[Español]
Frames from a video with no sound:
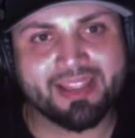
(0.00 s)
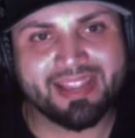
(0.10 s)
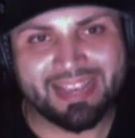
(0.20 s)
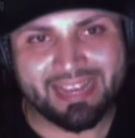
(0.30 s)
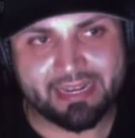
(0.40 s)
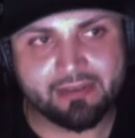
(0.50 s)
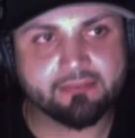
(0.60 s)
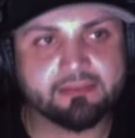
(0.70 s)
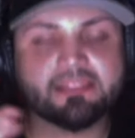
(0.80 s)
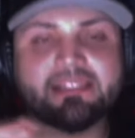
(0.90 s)

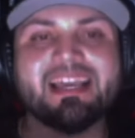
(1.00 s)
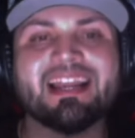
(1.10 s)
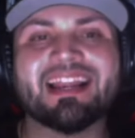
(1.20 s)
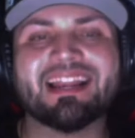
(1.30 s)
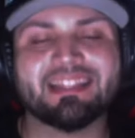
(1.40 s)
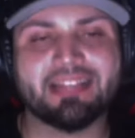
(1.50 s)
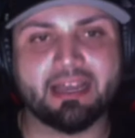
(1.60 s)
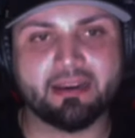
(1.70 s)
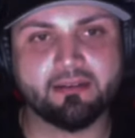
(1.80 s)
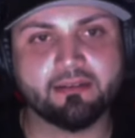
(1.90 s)
Él quiere
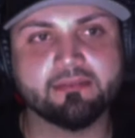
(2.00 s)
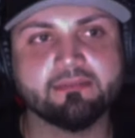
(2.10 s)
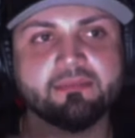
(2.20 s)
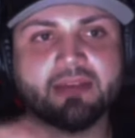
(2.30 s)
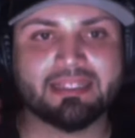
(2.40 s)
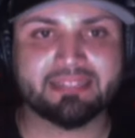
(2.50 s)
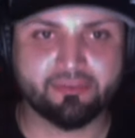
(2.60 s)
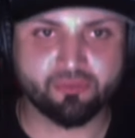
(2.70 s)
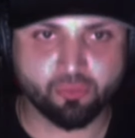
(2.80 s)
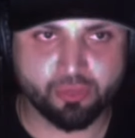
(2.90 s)
retar a
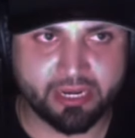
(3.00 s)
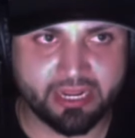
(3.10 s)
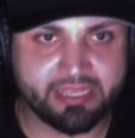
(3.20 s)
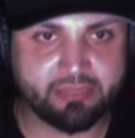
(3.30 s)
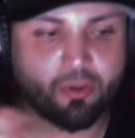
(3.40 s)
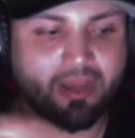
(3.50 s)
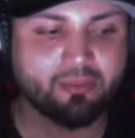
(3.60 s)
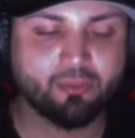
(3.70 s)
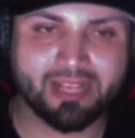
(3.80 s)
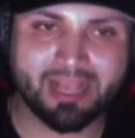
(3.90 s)
Tetsuya Naito,
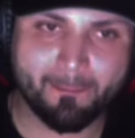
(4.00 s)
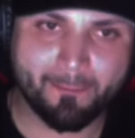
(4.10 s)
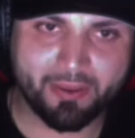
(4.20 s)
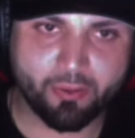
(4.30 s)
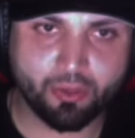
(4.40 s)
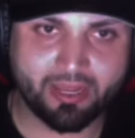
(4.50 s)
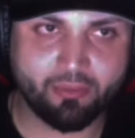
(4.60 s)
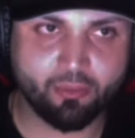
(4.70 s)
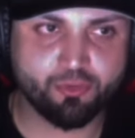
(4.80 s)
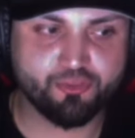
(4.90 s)
actual campeón
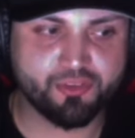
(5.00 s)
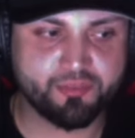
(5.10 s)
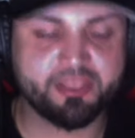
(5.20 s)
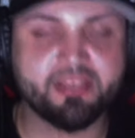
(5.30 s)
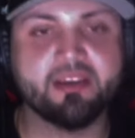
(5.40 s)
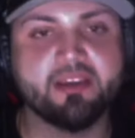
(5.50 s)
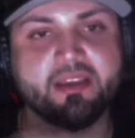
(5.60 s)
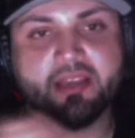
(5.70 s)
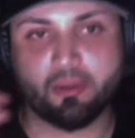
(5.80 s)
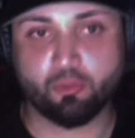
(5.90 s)
IWGP,
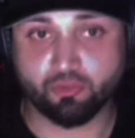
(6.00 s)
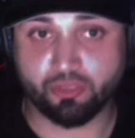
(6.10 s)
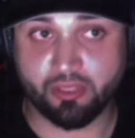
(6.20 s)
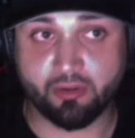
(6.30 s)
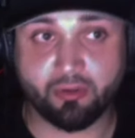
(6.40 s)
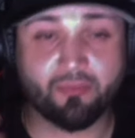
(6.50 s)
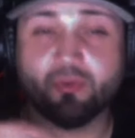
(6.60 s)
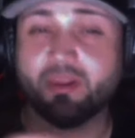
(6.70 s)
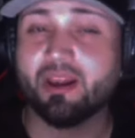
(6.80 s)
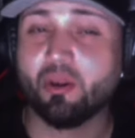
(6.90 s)
que considero que
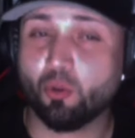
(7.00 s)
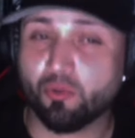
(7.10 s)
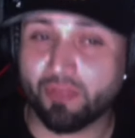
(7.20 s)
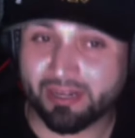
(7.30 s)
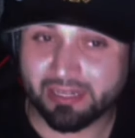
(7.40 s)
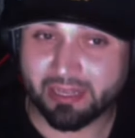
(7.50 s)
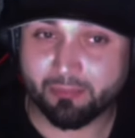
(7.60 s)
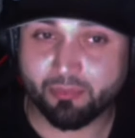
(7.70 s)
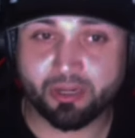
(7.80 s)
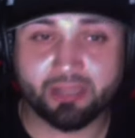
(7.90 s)
fue un error darle el
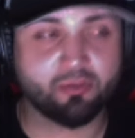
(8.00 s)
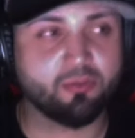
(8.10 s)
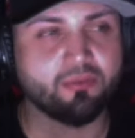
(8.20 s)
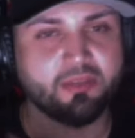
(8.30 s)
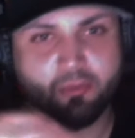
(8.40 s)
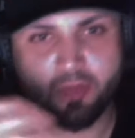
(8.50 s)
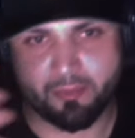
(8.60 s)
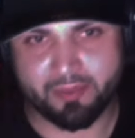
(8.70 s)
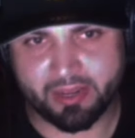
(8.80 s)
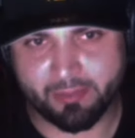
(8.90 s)
campeonato y voy
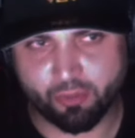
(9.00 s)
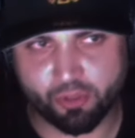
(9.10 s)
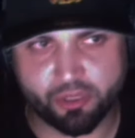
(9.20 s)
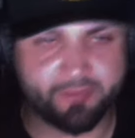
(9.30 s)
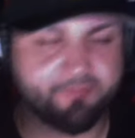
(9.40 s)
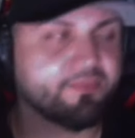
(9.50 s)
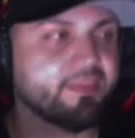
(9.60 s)
a explicar por qué.